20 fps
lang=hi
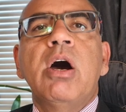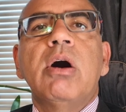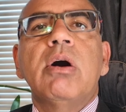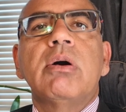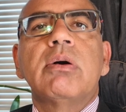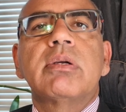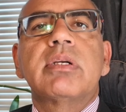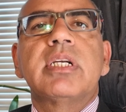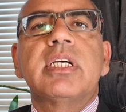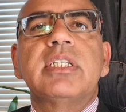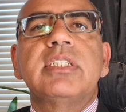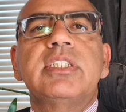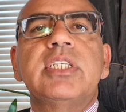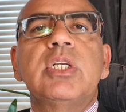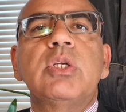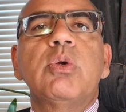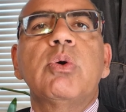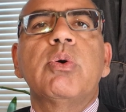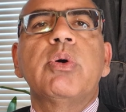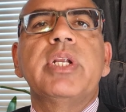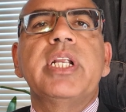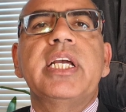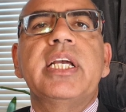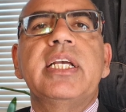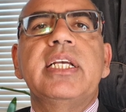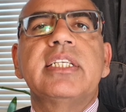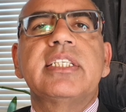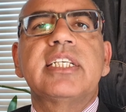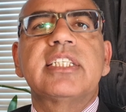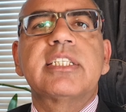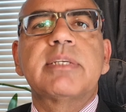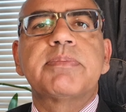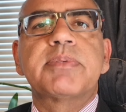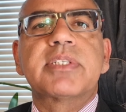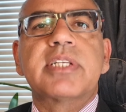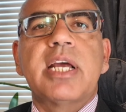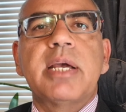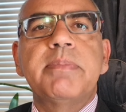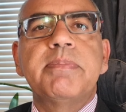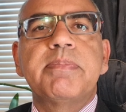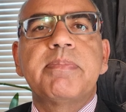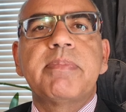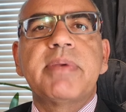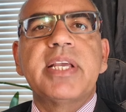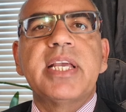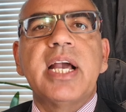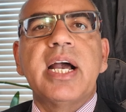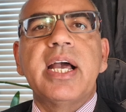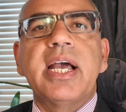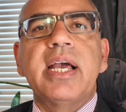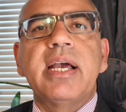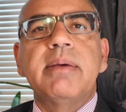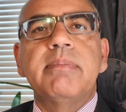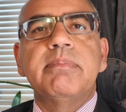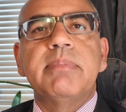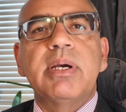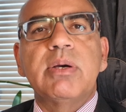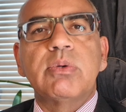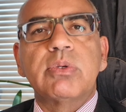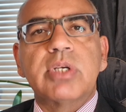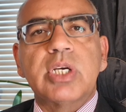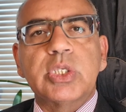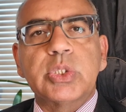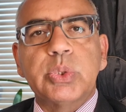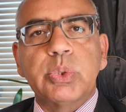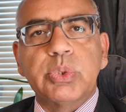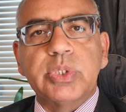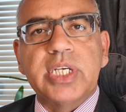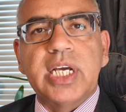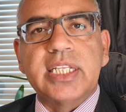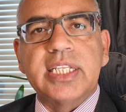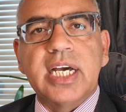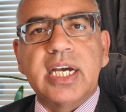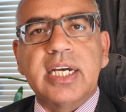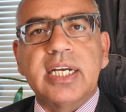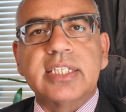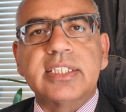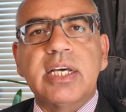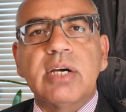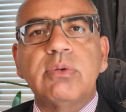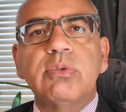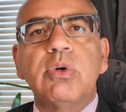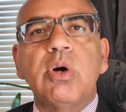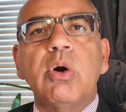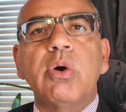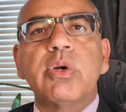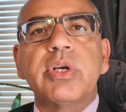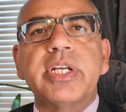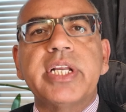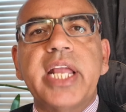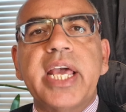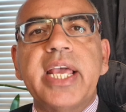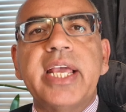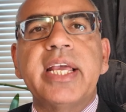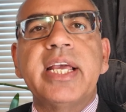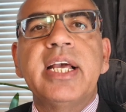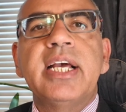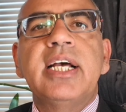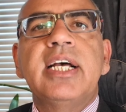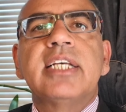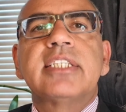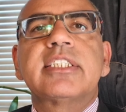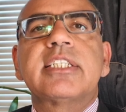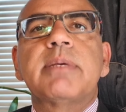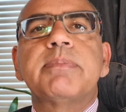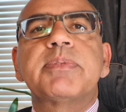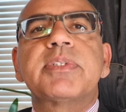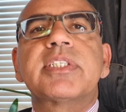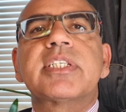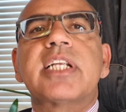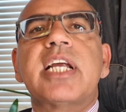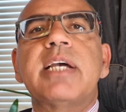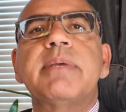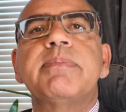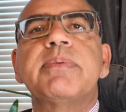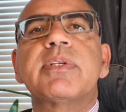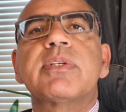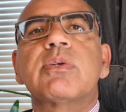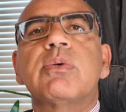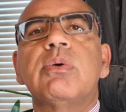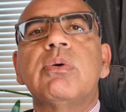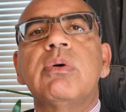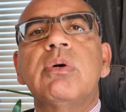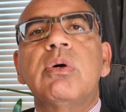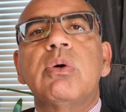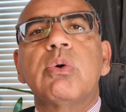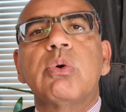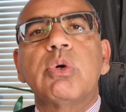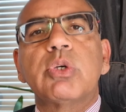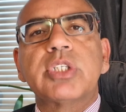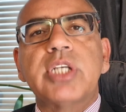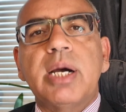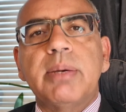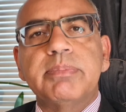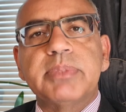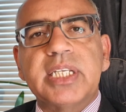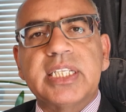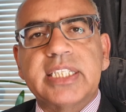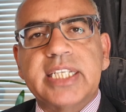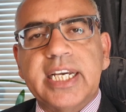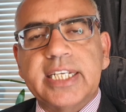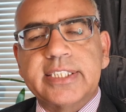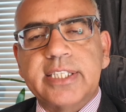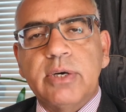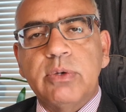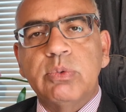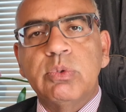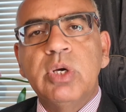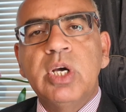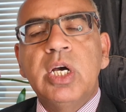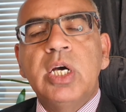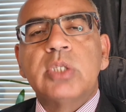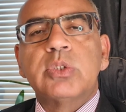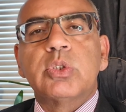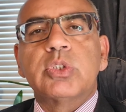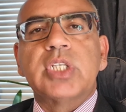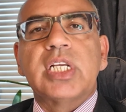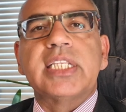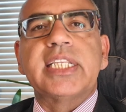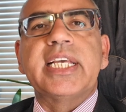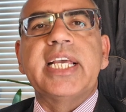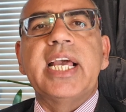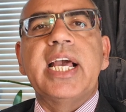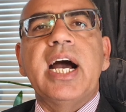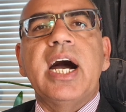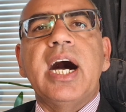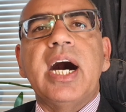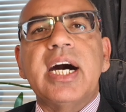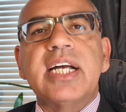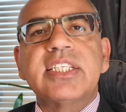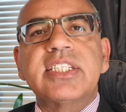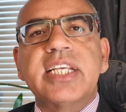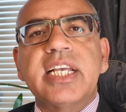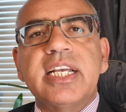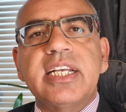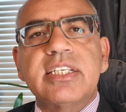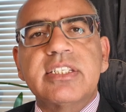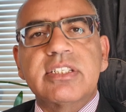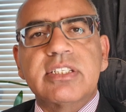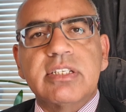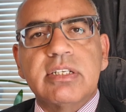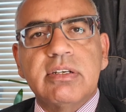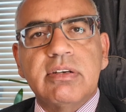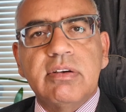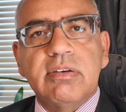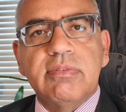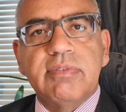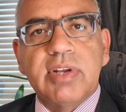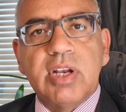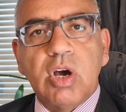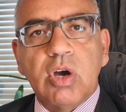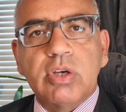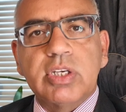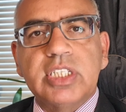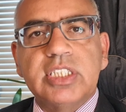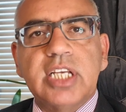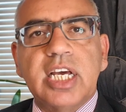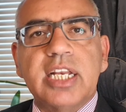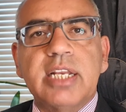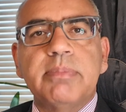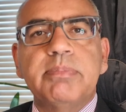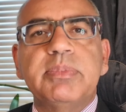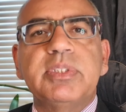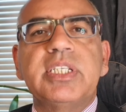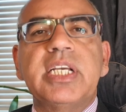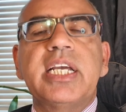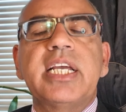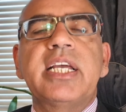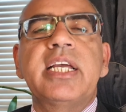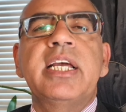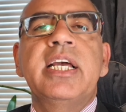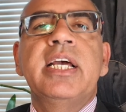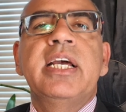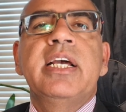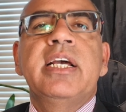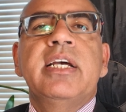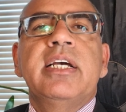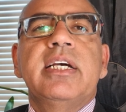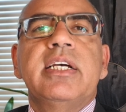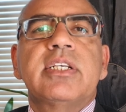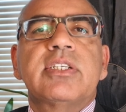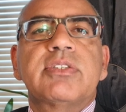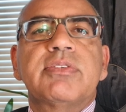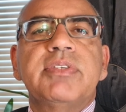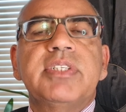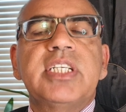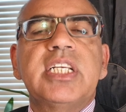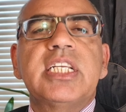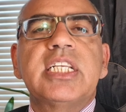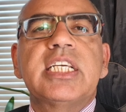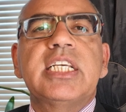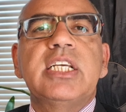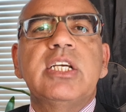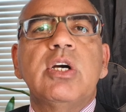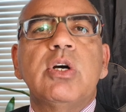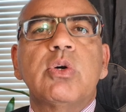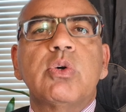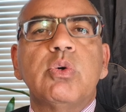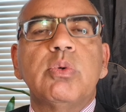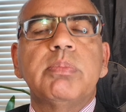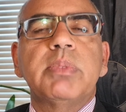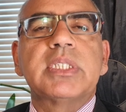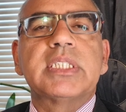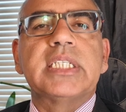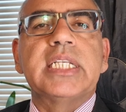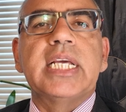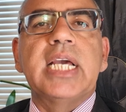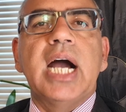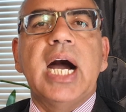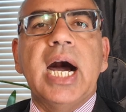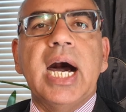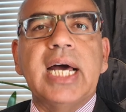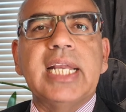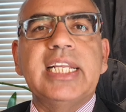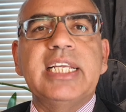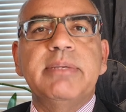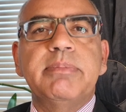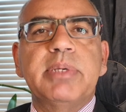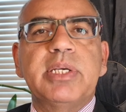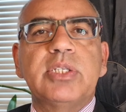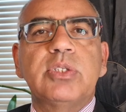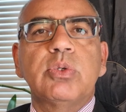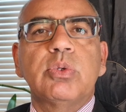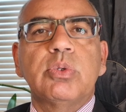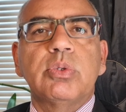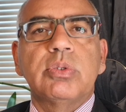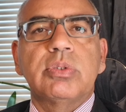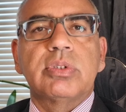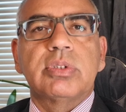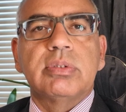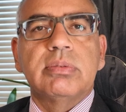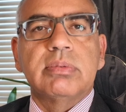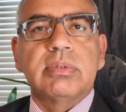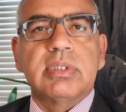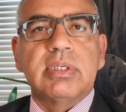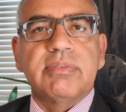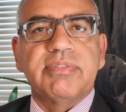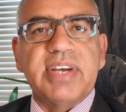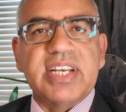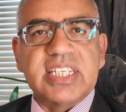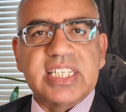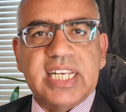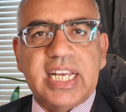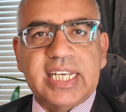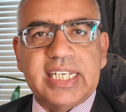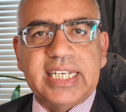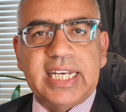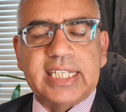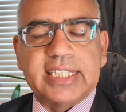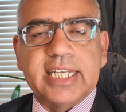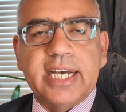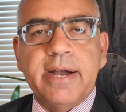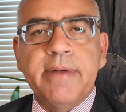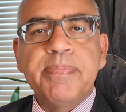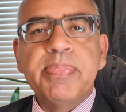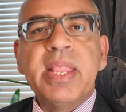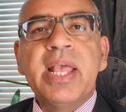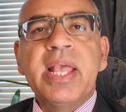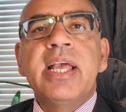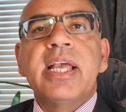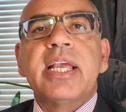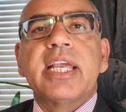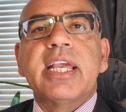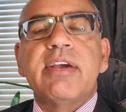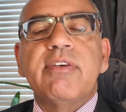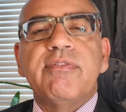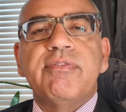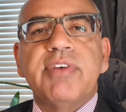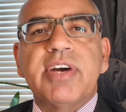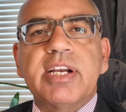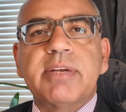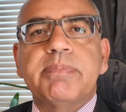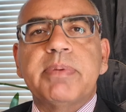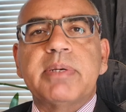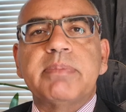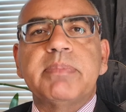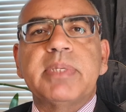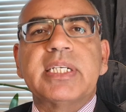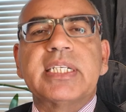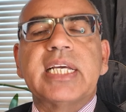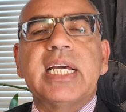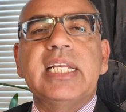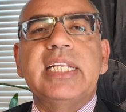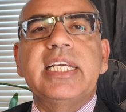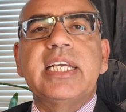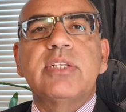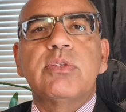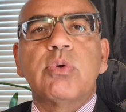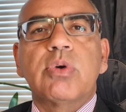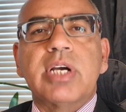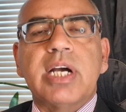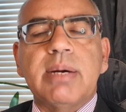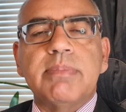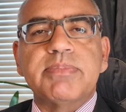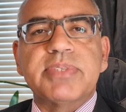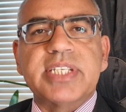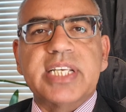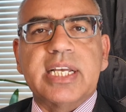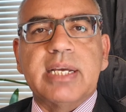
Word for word: और जिन लोगों ने इसे सब्सक्राइब किया है मैं उनका शुक्रिया अदा करता हूँ और नए सब्सक्राइबर को खुश आमदेद कहता हूँ तो चलते हैं आज के इस व्लॉग की जानब ये स्वीडन की हुकूमत ने हाल ही में जो फैसला किया था कि वर्क परमिट के लिए जो कम से